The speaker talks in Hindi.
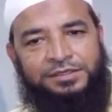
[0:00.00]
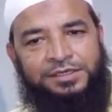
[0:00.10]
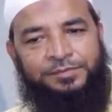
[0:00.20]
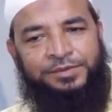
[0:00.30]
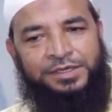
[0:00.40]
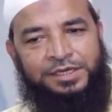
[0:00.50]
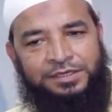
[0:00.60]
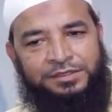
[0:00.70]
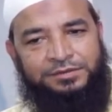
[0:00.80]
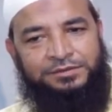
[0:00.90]
कि अपने
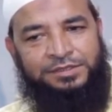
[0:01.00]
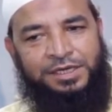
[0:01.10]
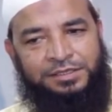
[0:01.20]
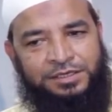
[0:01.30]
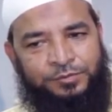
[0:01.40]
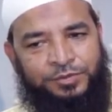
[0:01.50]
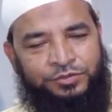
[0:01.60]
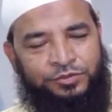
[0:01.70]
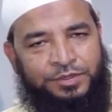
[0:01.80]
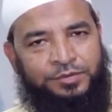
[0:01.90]
डॉक्टर
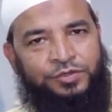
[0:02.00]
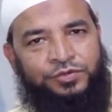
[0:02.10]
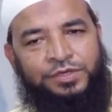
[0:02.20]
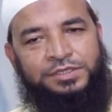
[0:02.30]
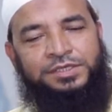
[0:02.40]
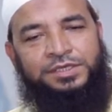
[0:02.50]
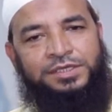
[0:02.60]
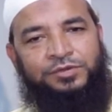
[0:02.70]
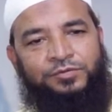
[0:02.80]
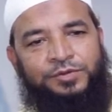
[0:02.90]
अर्पित चोपड़ा पर विश्वास
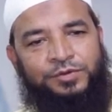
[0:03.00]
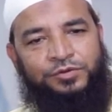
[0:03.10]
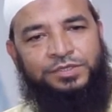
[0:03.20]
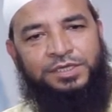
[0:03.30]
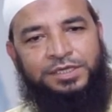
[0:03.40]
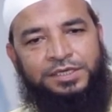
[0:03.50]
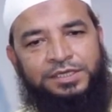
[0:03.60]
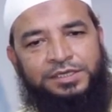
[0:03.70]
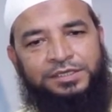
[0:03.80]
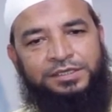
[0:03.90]
करके उन पर भरोसा
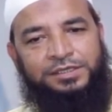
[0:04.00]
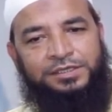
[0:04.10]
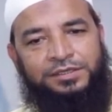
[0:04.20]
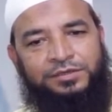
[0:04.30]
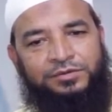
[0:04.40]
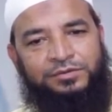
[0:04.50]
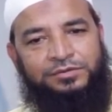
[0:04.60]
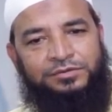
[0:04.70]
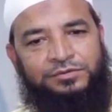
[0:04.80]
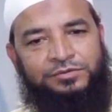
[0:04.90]
करके
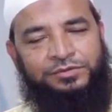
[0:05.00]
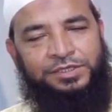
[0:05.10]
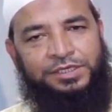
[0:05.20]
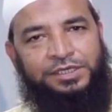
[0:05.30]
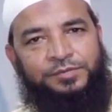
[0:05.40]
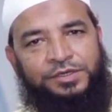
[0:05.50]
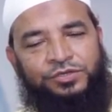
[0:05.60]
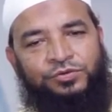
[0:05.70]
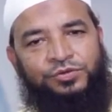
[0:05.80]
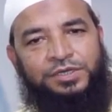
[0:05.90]
उनसे ट्रीटमेंट
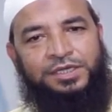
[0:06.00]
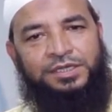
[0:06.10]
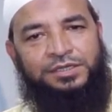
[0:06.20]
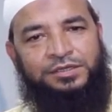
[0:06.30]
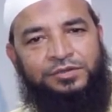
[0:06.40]
शुरू करें